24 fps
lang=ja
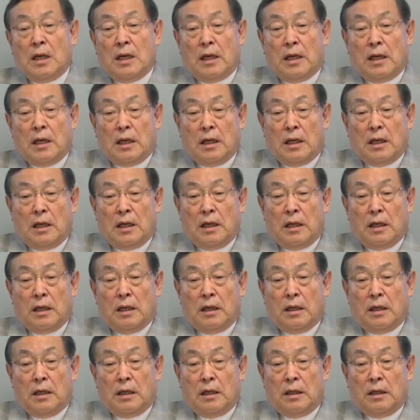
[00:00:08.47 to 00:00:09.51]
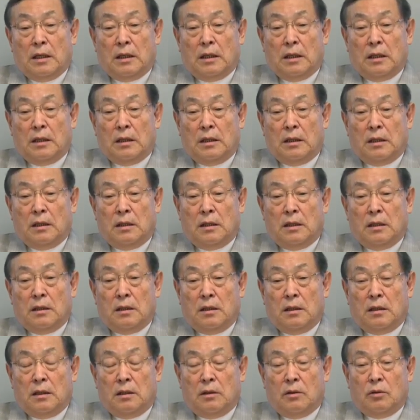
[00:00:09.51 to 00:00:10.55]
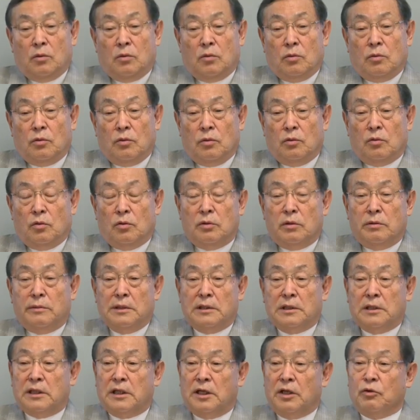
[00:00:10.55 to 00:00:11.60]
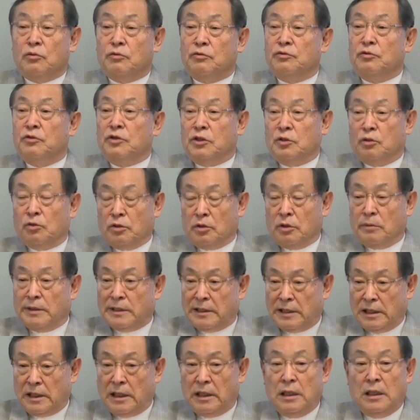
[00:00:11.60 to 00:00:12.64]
えー、この言葉って結構古い言葉